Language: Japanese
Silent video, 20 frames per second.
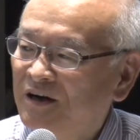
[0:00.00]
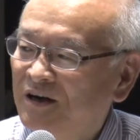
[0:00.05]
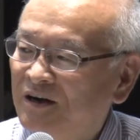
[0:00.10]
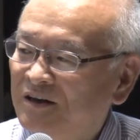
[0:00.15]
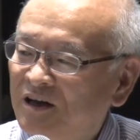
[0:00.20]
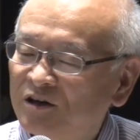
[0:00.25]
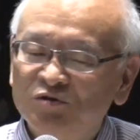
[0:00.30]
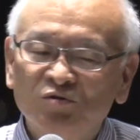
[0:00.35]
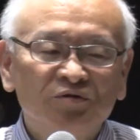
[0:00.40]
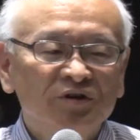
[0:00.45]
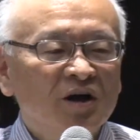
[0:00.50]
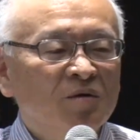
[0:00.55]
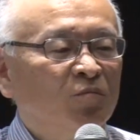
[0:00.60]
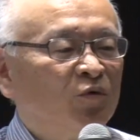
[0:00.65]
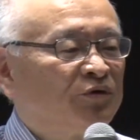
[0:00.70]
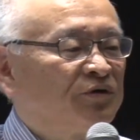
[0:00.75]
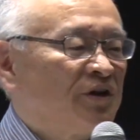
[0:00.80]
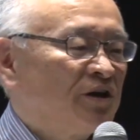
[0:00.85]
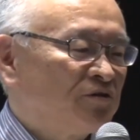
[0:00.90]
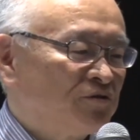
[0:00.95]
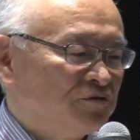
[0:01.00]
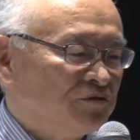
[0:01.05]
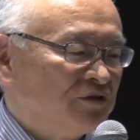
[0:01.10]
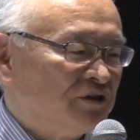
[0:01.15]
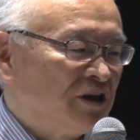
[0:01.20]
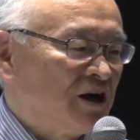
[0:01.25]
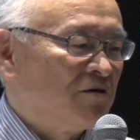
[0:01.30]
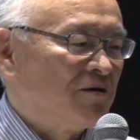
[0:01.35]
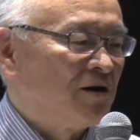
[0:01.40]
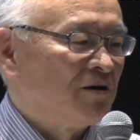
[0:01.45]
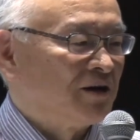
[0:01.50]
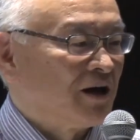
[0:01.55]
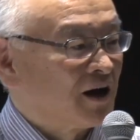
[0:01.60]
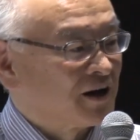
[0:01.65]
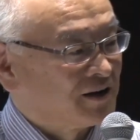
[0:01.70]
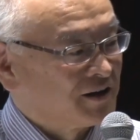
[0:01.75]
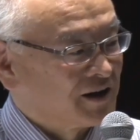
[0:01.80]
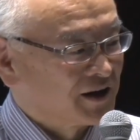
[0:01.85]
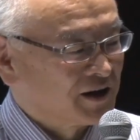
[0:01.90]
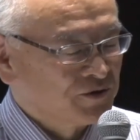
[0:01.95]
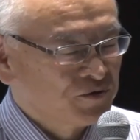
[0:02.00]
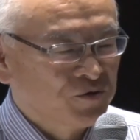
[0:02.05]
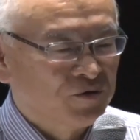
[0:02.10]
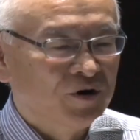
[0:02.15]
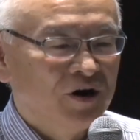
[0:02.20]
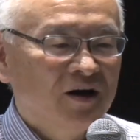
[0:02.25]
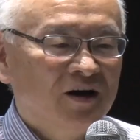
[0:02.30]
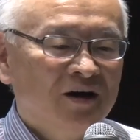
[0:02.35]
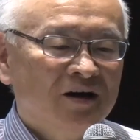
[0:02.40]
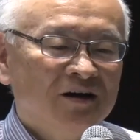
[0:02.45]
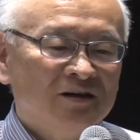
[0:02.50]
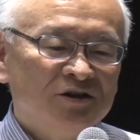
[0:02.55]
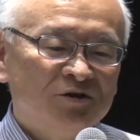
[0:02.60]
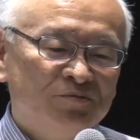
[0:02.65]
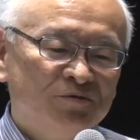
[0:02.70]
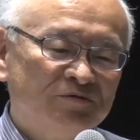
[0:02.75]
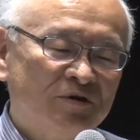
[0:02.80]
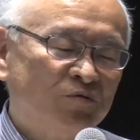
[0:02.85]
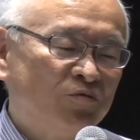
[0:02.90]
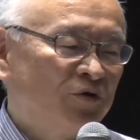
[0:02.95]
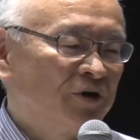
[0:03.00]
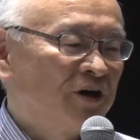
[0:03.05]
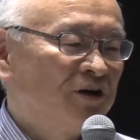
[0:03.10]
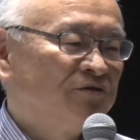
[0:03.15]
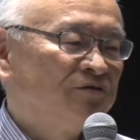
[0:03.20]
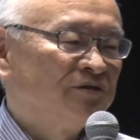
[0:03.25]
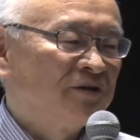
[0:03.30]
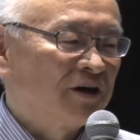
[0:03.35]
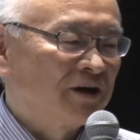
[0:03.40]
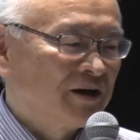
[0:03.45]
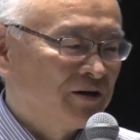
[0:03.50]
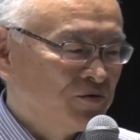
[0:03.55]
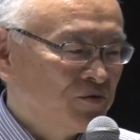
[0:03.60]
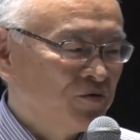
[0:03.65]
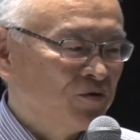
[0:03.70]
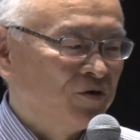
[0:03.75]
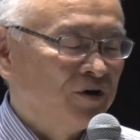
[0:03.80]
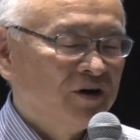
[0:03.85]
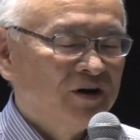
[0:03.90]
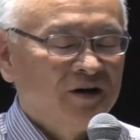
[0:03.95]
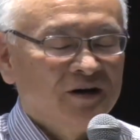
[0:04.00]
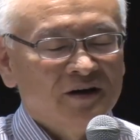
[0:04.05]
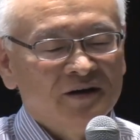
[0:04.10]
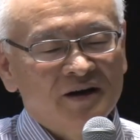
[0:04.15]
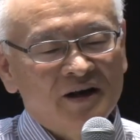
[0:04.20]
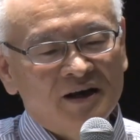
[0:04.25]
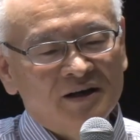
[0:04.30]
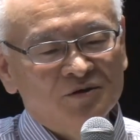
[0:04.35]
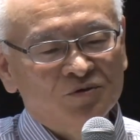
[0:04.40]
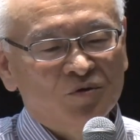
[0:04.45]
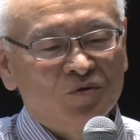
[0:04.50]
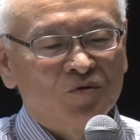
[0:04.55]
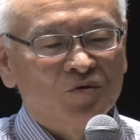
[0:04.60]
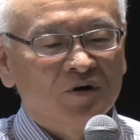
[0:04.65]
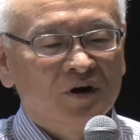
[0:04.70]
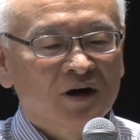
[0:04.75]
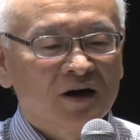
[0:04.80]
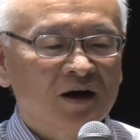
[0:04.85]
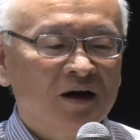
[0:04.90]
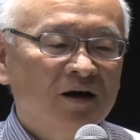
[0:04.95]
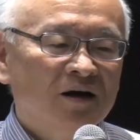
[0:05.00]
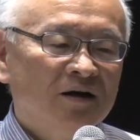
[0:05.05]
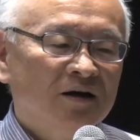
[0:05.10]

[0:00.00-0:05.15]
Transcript: だそんなん持ってくんなはあれだけど自分は動けるんだけど冷蔵庫から